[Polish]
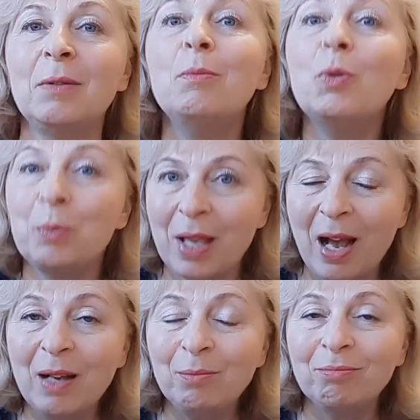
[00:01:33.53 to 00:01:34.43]

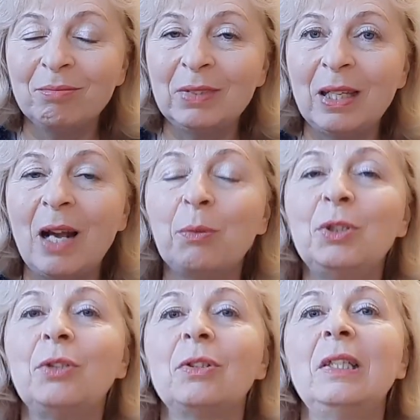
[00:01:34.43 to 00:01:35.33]
Mumia tej
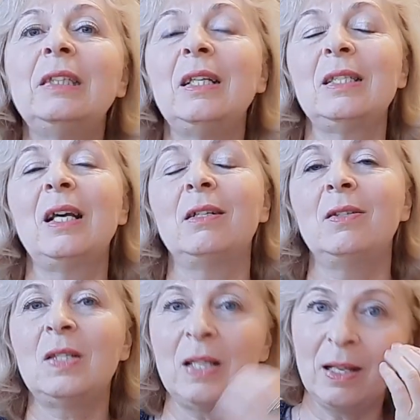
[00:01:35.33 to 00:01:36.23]
autorki, Tess
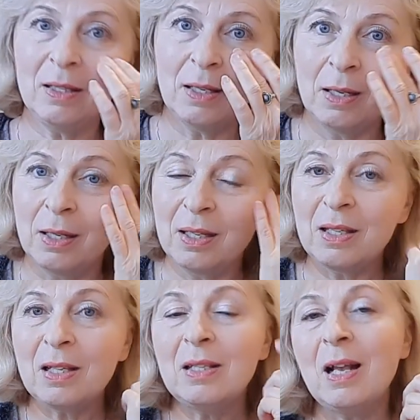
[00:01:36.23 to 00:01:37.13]
Garritsen,
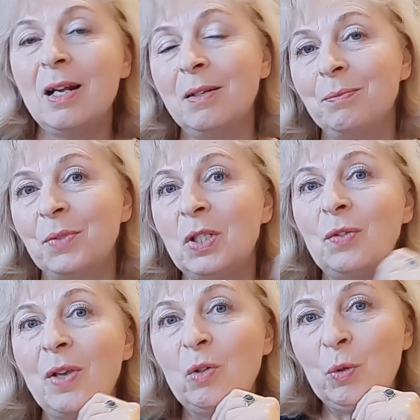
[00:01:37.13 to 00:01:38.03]
jedna
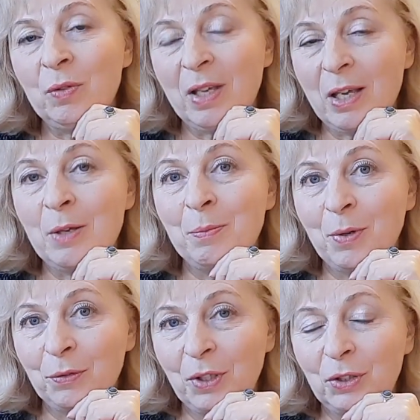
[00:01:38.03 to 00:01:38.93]
z wielu jej
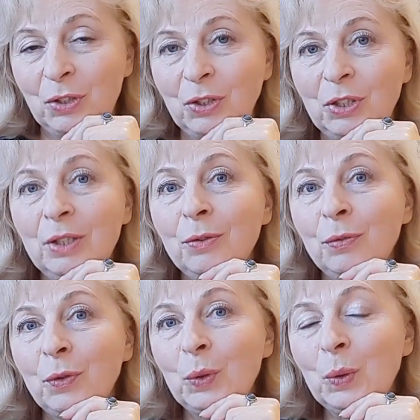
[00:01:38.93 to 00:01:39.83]
powieści,
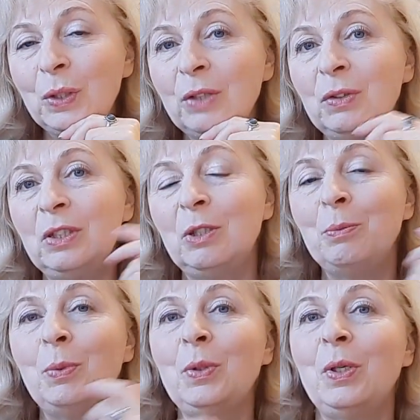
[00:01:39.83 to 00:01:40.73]
w których
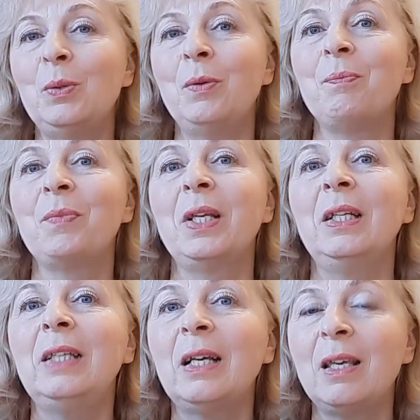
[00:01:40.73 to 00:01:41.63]
występują
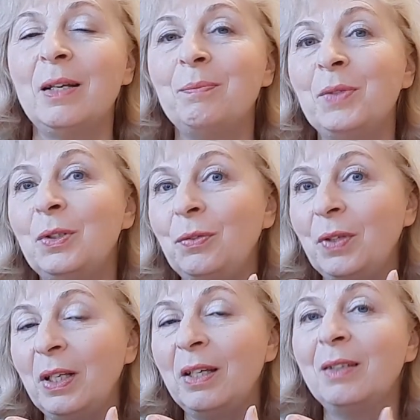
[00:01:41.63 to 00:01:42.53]
takie
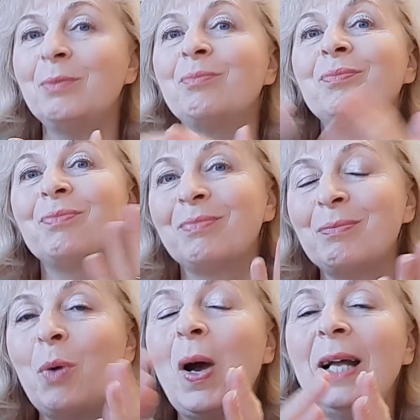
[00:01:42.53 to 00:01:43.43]
dwie
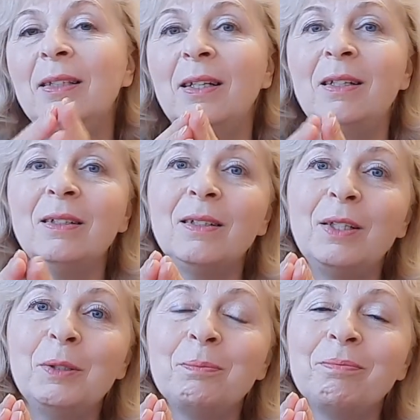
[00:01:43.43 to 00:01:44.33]

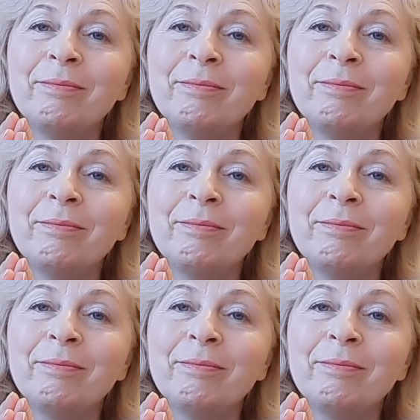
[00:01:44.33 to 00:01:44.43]
bohaterki.